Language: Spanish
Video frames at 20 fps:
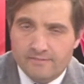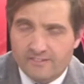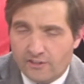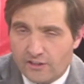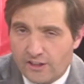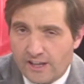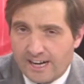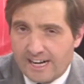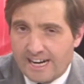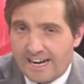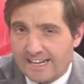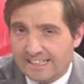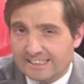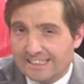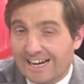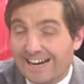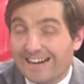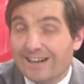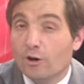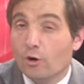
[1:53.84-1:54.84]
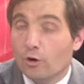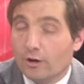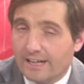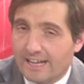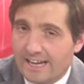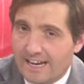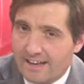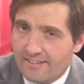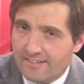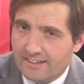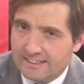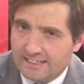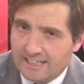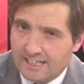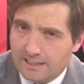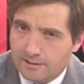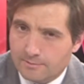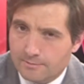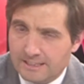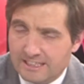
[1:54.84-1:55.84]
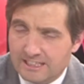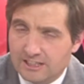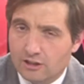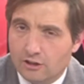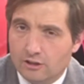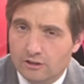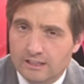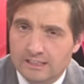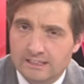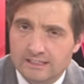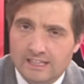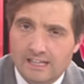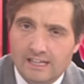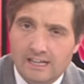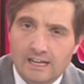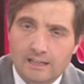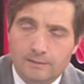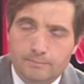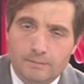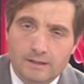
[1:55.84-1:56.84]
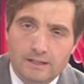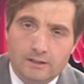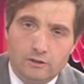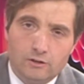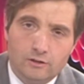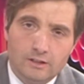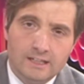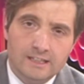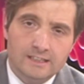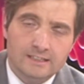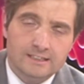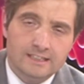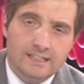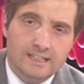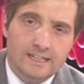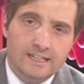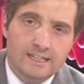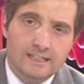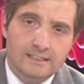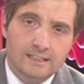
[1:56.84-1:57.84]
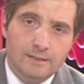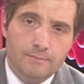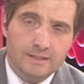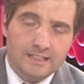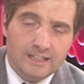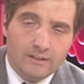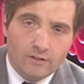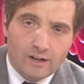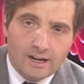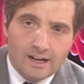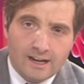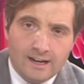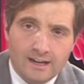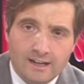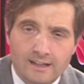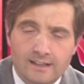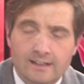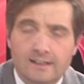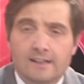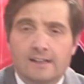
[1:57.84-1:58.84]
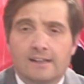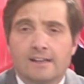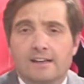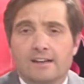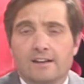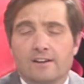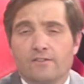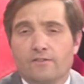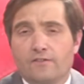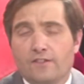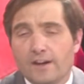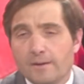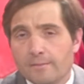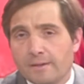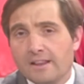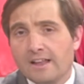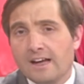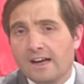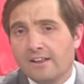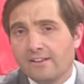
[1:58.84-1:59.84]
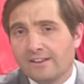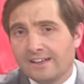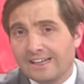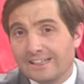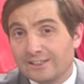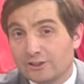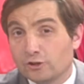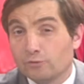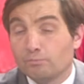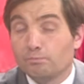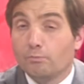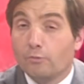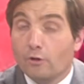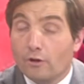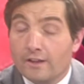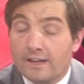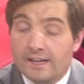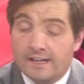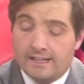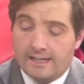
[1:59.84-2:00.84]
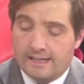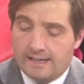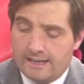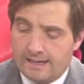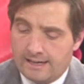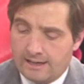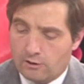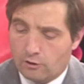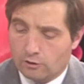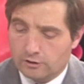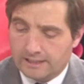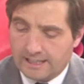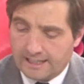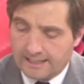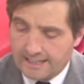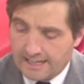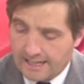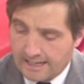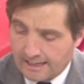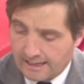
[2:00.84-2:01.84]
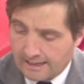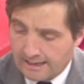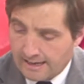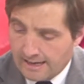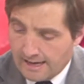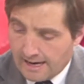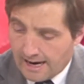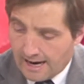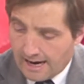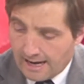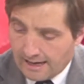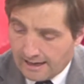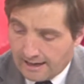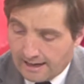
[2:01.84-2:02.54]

cerrar esa correa de transmisión entre las personas que están pasando la enfermedad, que pueden eh, contagiar al